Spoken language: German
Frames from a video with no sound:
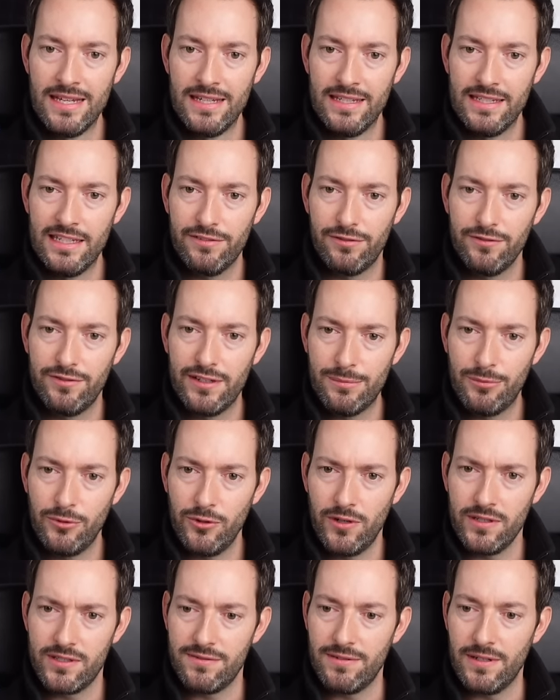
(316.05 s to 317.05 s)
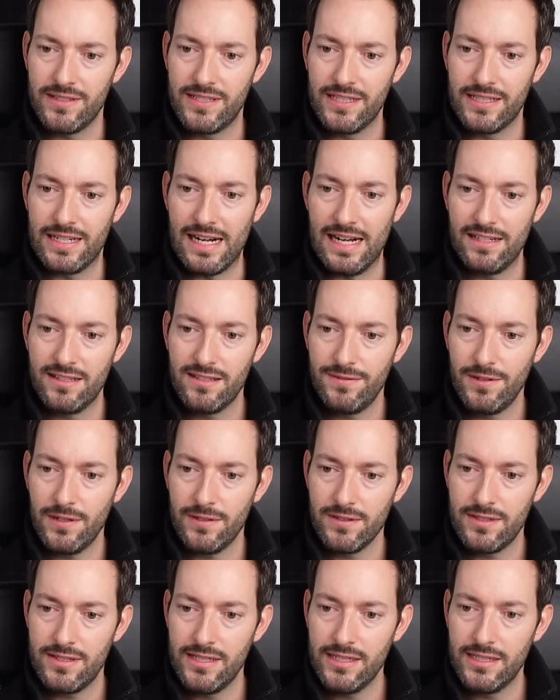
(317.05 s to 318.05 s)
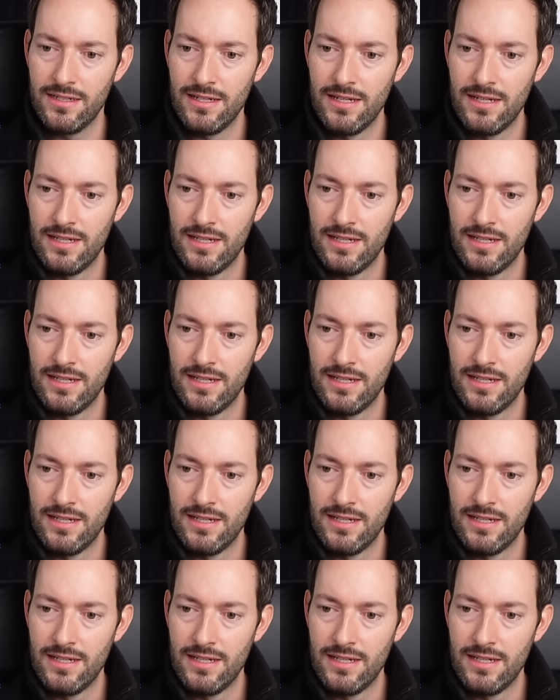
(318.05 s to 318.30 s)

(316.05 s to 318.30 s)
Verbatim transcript: hier vom Februar 2023.